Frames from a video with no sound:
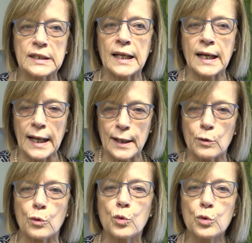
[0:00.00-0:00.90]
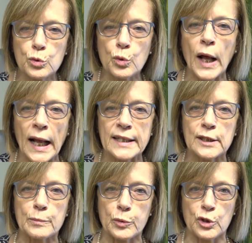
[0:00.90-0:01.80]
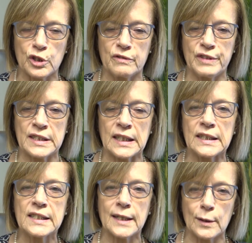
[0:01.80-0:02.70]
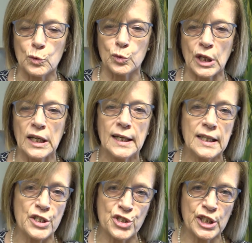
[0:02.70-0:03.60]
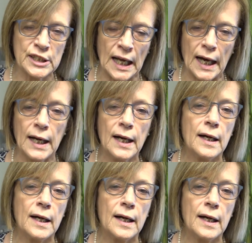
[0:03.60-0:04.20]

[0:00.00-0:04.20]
terreno culturale da un punto di vista di salute in città